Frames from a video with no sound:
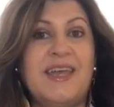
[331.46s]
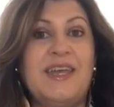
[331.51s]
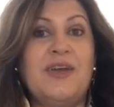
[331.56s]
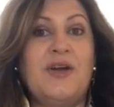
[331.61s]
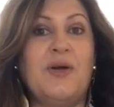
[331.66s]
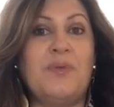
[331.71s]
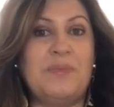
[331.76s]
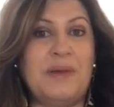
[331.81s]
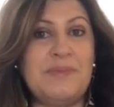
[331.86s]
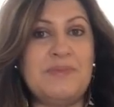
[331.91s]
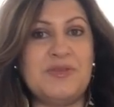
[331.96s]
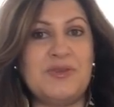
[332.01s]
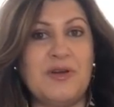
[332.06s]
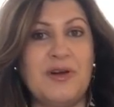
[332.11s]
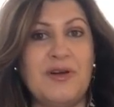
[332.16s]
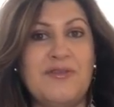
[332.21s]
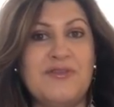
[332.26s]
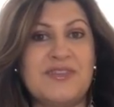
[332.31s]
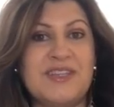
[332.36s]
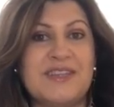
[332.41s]
Et en même
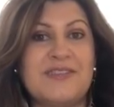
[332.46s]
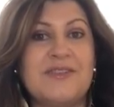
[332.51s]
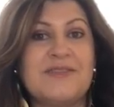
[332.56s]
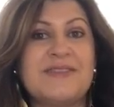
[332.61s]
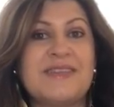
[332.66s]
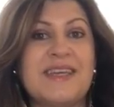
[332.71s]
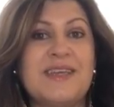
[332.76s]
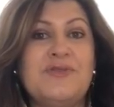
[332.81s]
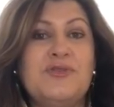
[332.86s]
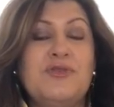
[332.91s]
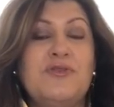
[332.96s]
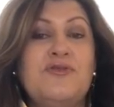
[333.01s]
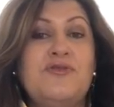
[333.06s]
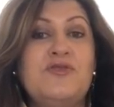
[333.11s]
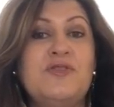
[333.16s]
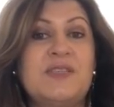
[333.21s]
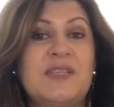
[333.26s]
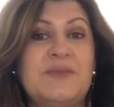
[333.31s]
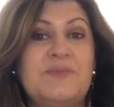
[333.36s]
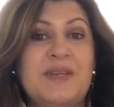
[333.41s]
temps, vous êtes en train de
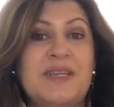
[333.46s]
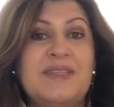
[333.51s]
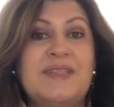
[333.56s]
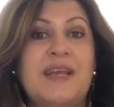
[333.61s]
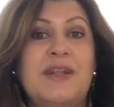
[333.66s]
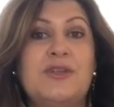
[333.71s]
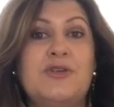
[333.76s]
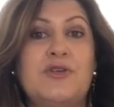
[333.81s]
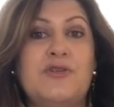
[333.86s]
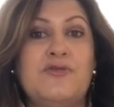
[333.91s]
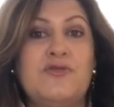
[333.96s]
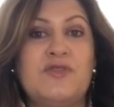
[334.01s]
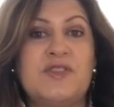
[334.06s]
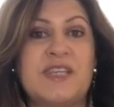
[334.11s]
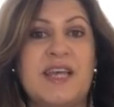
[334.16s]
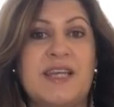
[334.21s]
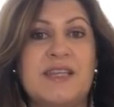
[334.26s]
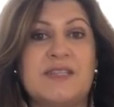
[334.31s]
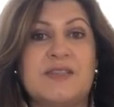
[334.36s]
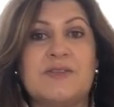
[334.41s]
vous aimer tel que
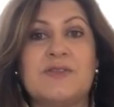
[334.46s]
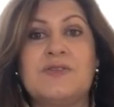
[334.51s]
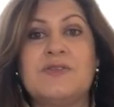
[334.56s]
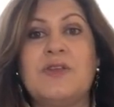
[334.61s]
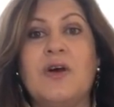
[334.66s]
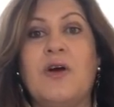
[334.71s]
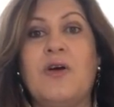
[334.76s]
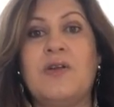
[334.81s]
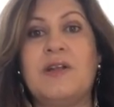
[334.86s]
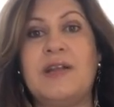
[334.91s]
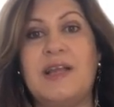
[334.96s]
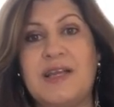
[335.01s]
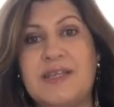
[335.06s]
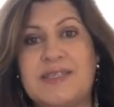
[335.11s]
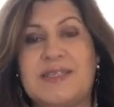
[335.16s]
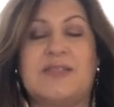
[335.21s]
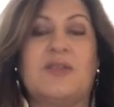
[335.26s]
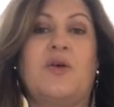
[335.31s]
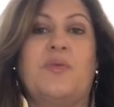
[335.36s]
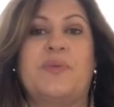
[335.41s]
vous êtes dans
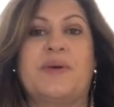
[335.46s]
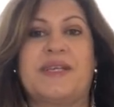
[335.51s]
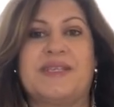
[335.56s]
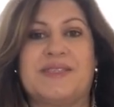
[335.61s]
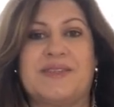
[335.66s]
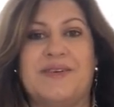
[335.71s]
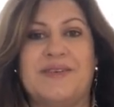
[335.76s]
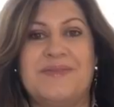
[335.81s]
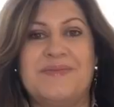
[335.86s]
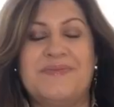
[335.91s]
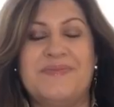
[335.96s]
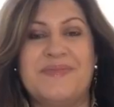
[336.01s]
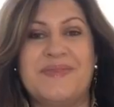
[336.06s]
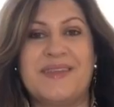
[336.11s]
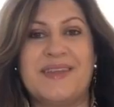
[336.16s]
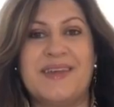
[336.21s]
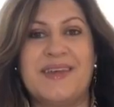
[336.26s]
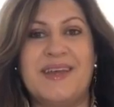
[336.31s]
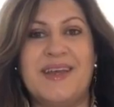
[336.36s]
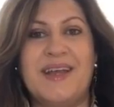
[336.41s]
l'instant présent.
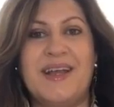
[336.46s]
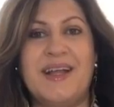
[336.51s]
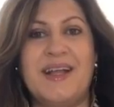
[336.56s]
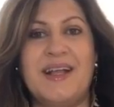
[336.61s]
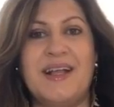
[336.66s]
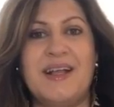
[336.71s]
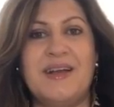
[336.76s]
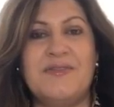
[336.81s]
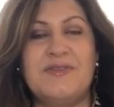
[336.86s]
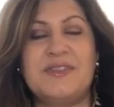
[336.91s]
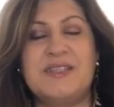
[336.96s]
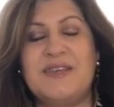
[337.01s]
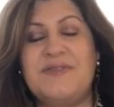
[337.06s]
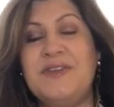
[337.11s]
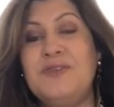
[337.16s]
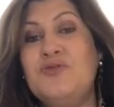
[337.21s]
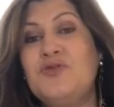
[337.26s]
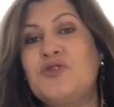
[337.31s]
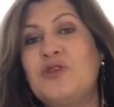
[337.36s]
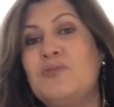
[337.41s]
Vous
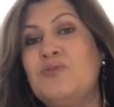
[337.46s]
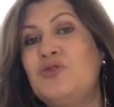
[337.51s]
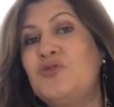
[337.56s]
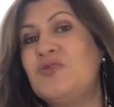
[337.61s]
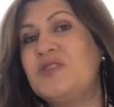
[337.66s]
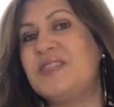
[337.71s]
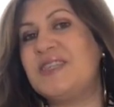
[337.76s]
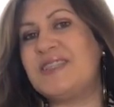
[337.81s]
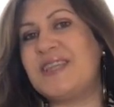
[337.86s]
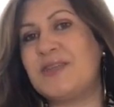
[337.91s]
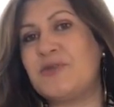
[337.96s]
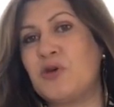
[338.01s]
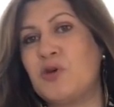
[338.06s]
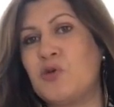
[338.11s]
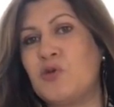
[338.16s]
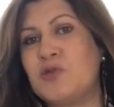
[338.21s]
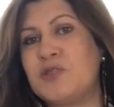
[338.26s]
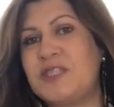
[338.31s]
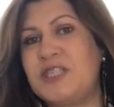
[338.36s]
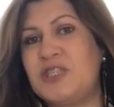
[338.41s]
savez, nous sommes tous des êtres
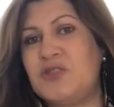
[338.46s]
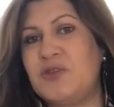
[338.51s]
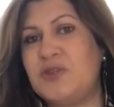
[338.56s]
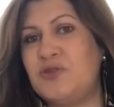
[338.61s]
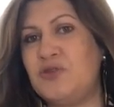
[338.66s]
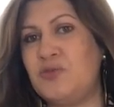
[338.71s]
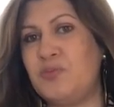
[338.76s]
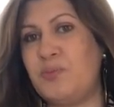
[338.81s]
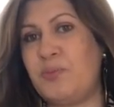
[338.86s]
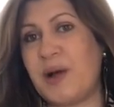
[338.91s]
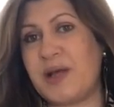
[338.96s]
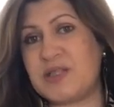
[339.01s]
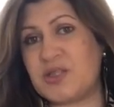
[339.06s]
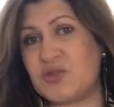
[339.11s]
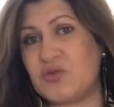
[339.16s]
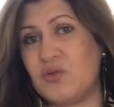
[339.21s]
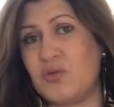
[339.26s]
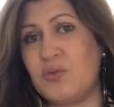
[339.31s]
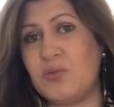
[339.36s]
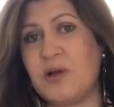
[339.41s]
constitués d'une part
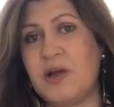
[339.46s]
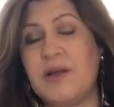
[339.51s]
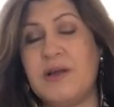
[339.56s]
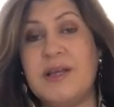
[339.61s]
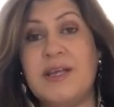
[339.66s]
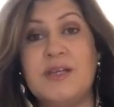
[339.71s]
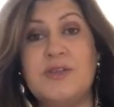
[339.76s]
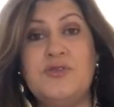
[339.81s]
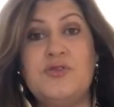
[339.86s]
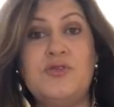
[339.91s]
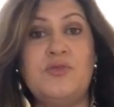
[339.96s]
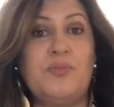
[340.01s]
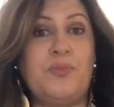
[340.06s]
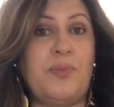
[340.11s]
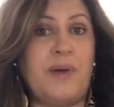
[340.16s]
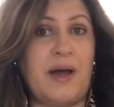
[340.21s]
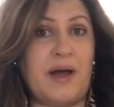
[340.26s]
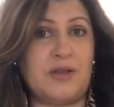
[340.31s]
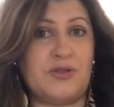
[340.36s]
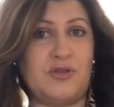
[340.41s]
sombre et d'une
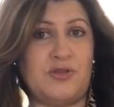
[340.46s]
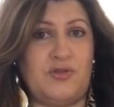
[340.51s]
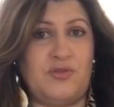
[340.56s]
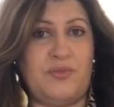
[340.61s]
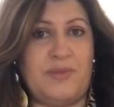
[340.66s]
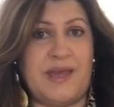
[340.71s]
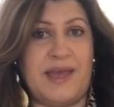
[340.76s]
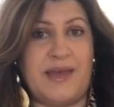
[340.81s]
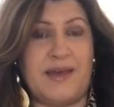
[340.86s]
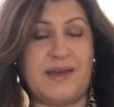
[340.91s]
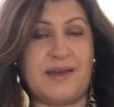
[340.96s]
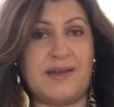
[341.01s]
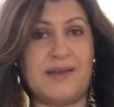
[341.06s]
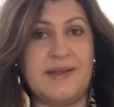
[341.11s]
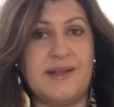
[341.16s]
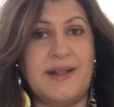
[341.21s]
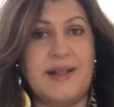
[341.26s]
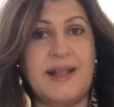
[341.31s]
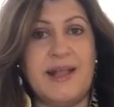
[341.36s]
part de lumière.